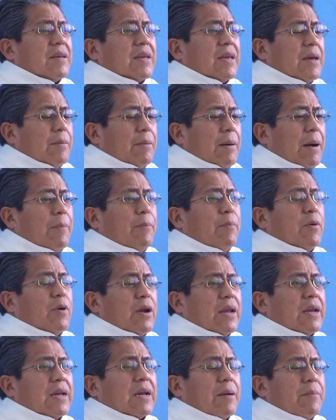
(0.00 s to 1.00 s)
que va por
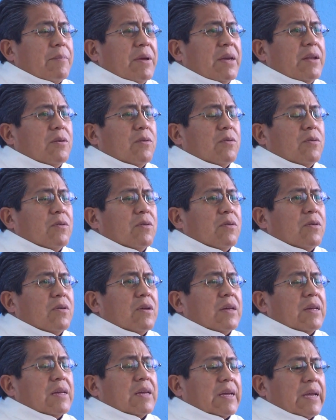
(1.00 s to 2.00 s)
el camino
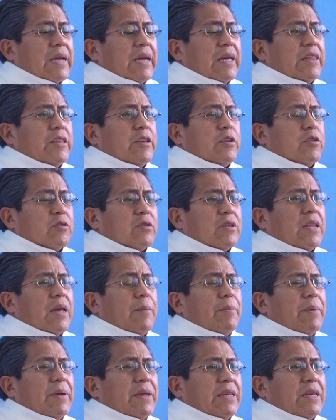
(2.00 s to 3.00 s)
que Dios le
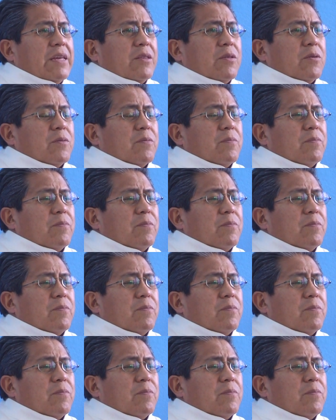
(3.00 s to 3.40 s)
ha pedido,